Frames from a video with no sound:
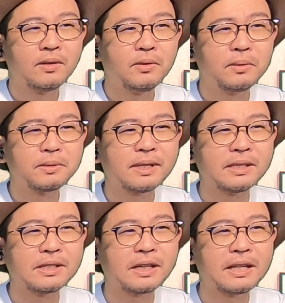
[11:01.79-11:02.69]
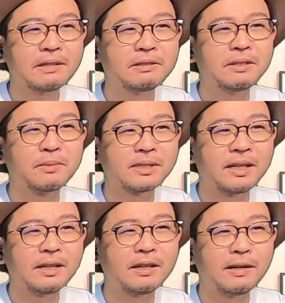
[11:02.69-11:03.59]
夜さんじゃなくても
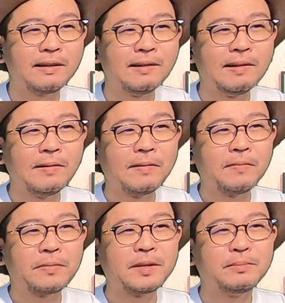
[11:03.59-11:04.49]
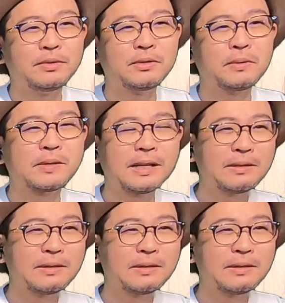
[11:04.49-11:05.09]
さ、いや、部長さ